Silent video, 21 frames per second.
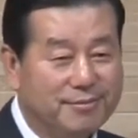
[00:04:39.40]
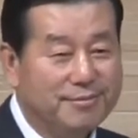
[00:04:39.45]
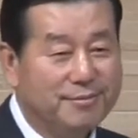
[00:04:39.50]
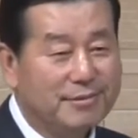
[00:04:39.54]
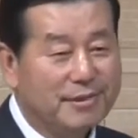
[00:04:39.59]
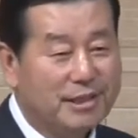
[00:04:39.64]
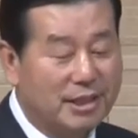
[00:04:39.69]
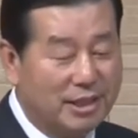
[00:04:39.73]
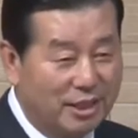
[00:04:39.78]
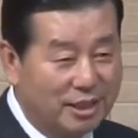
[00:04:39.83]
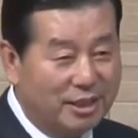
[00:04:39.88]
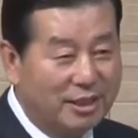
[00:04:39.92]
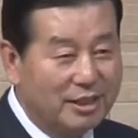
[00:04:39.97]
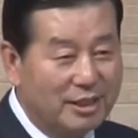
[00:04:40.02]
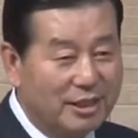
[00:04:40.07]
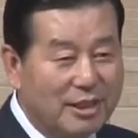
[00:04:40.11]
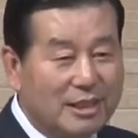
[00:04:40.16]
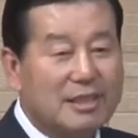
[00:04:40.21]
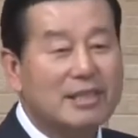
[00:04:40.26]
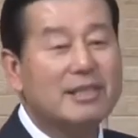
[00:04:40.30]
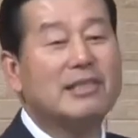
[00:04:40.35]
그거는
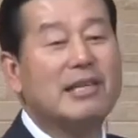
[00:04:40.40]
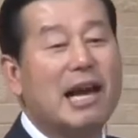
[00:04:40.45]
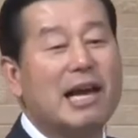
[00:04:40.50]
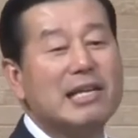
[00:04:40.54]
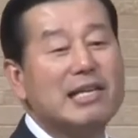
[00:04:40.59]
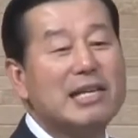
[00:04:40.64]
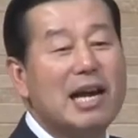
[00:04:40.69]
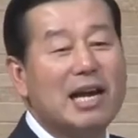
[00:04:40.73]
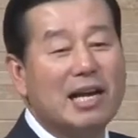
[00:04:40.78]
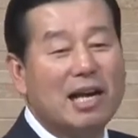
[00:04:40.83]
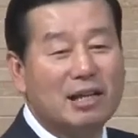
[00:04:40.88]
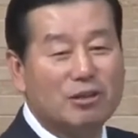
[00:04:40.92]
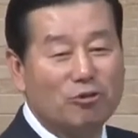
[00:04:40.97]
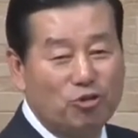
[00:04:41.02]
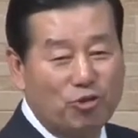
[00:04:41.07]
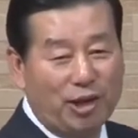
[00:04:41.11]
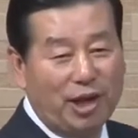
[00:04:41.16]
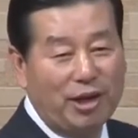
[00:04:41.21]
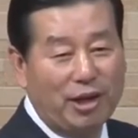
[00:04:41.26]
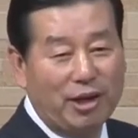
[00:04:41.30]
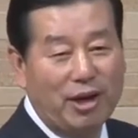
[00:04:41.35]
생략한
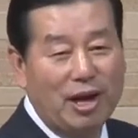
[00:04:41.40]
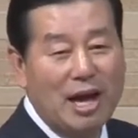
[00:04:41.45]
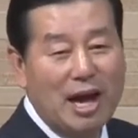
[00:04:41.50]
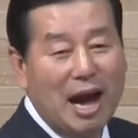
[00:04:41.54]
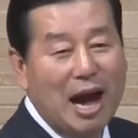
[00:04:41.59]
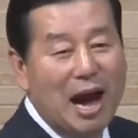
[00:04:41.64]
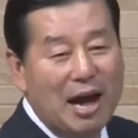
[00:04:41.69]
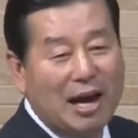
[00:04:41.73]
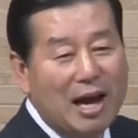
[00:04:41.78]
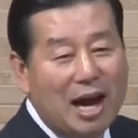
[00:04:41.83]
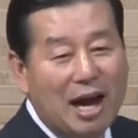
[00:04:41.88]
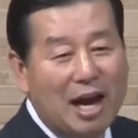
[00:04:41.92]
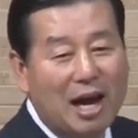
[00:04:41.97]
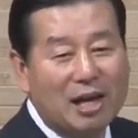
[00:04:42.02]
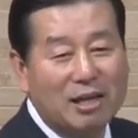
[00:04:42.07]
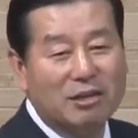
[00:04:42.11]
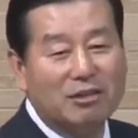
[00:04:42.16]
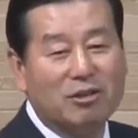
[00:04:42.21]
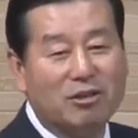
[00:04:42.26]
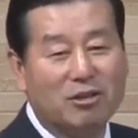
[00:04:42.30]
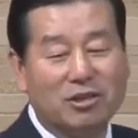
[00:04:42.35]
죄예요. 하라
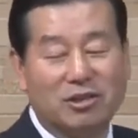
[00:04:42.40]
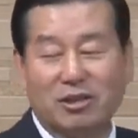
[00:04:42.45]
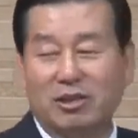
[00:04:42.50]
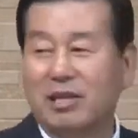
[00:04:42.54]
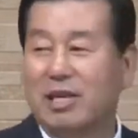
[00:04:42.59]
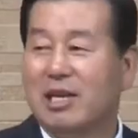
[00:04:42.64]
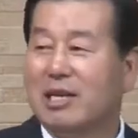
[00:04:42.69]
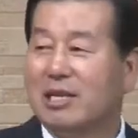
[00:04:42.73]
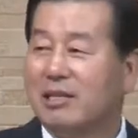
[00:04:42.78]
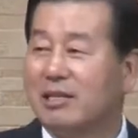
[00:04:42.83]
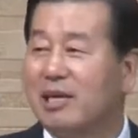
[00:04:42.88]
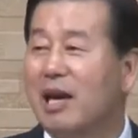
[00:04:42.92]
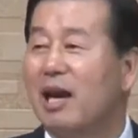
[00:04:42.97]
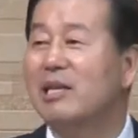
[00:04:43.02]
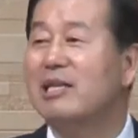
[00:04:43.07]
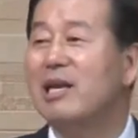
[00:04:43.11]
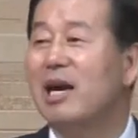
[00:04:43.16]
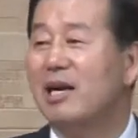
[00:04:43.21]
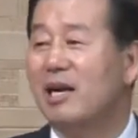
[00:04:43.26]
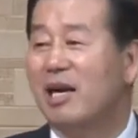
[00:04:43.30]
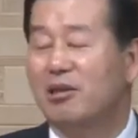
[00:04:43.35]
하는 것을
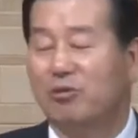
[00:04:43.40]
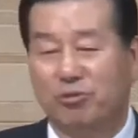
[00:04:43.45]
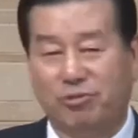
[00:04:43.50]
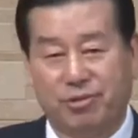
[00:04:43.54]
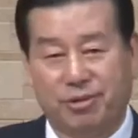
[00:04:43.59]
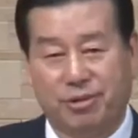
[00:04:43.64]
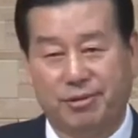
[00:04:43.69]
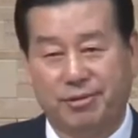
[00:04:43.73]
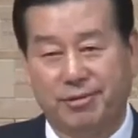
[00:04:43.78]
생략한 죄.